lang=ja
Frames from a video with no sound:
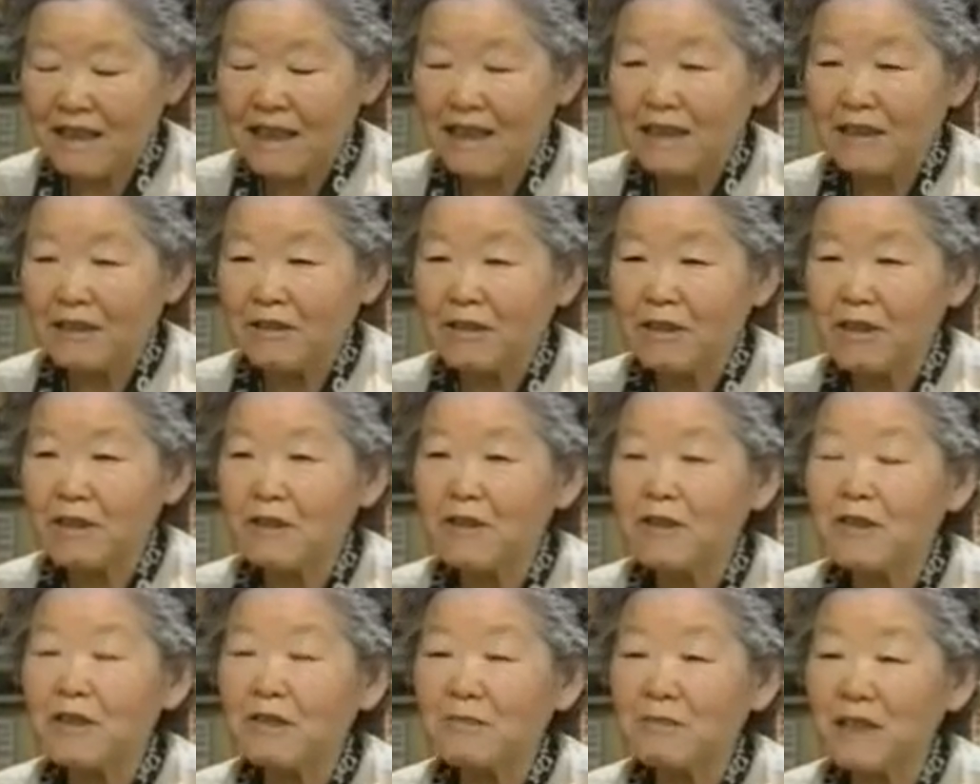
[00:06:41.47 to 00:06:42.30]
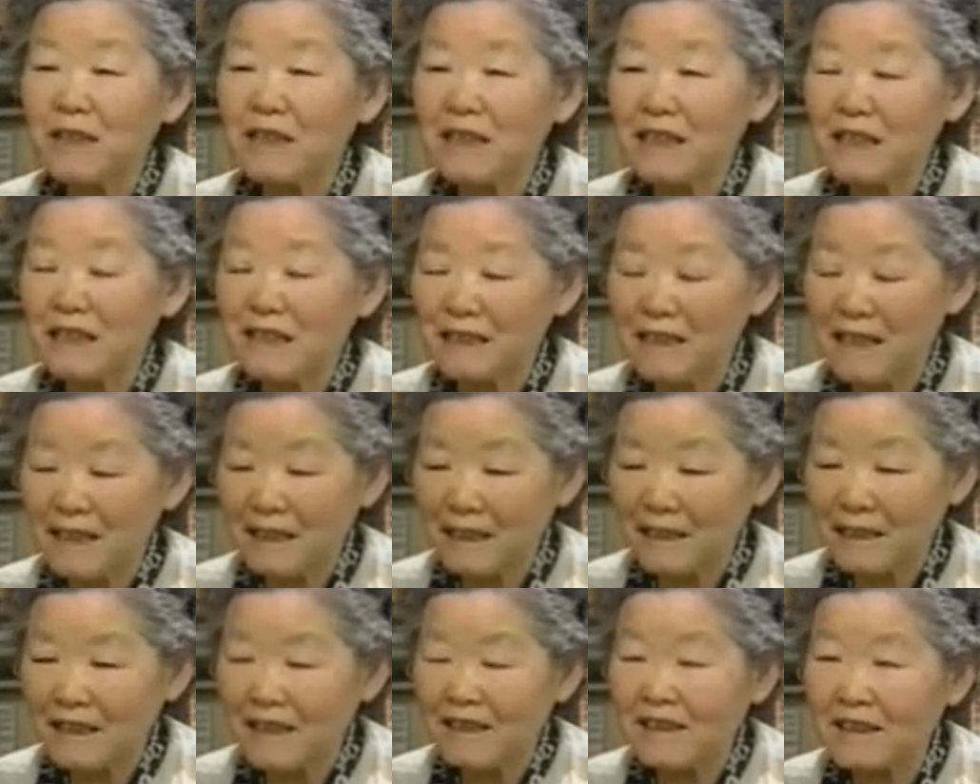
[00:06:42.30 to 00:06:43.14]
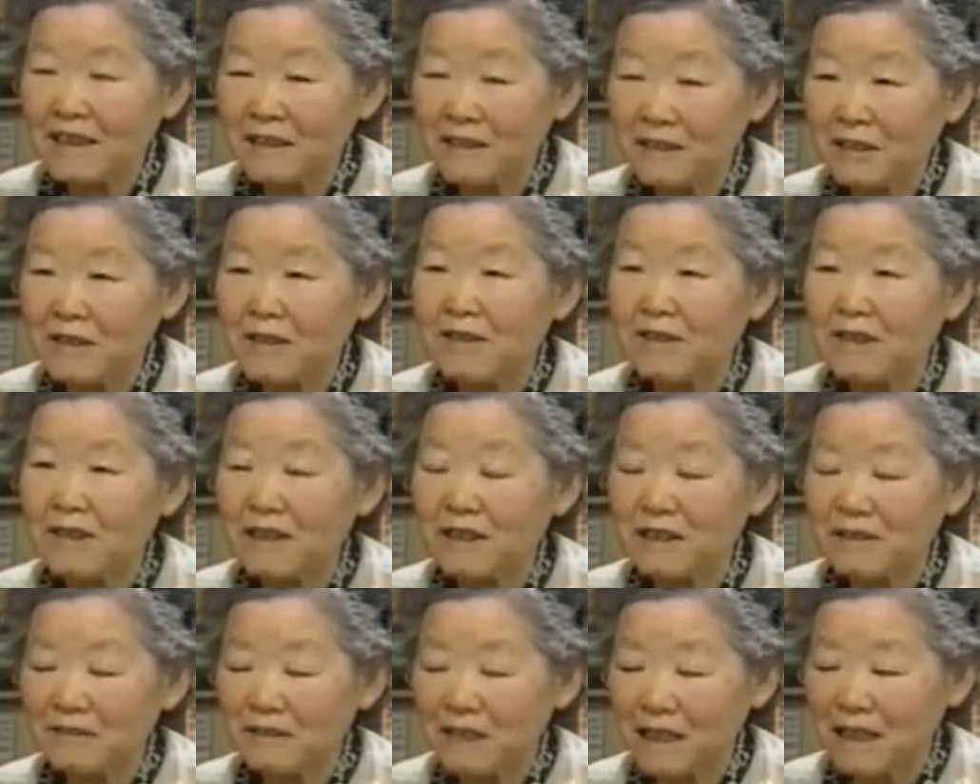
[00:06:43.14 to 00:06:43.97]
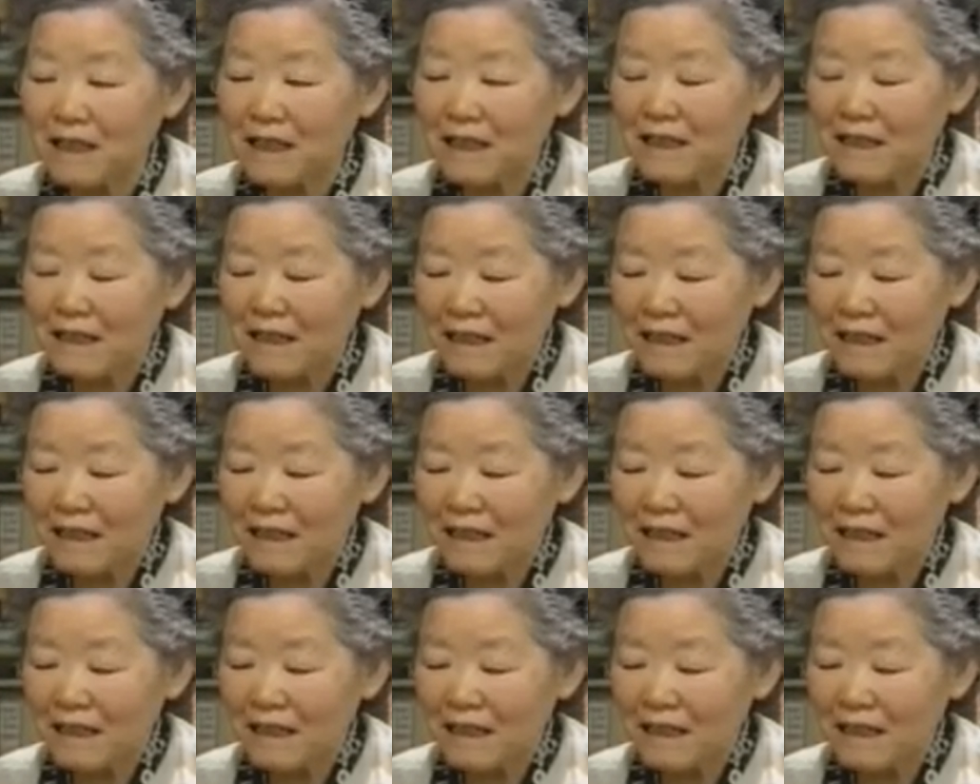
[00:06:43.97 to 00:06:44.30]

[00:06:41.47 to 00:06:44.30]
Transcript: あの広島や長崎の人たちは